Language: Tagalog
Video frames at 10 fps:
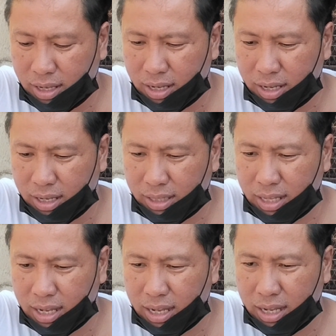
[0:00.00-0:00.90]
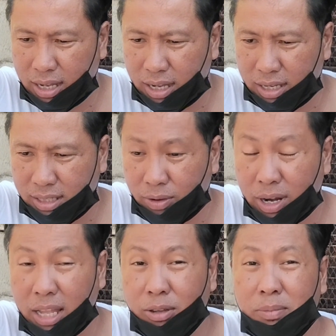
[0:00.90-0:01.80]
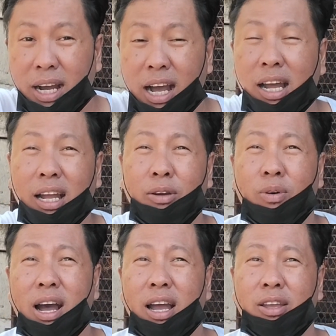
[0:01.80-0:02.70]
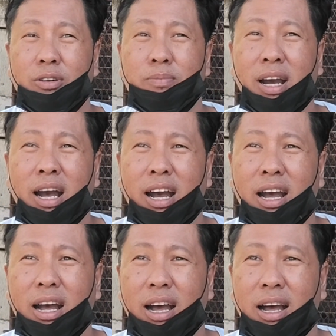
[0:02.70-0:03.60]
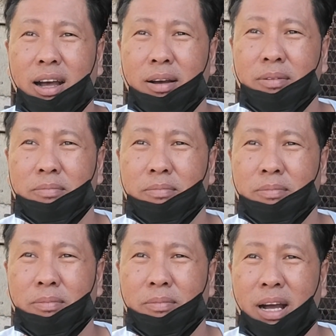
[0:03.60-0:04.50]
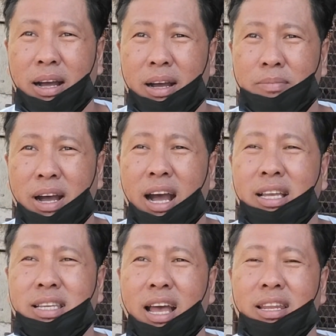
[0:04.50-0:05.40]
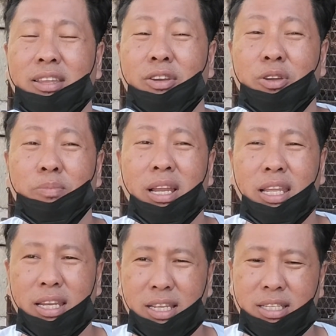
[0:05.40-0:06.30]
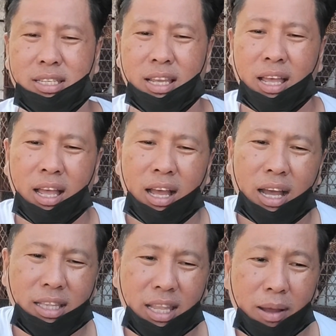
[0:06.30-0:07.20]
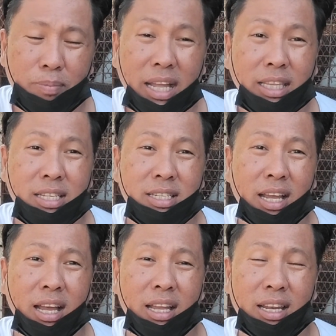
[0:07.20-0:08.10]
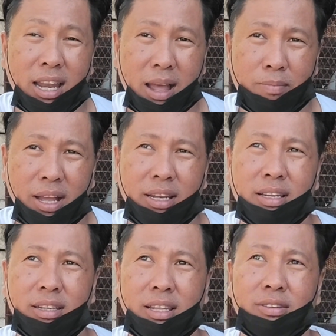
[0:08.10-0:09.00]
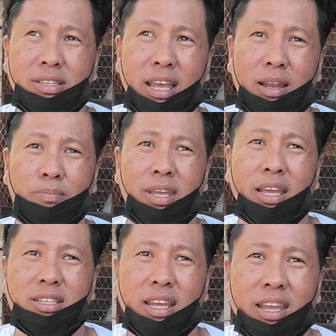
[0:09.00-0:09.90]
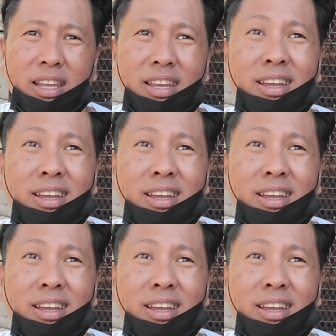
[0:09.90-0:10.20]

at uh, sigurado makakakiwa kayo o maka, uh, maaasahan ninyo yung malinis at uh, patas na laban dito sa LPHA.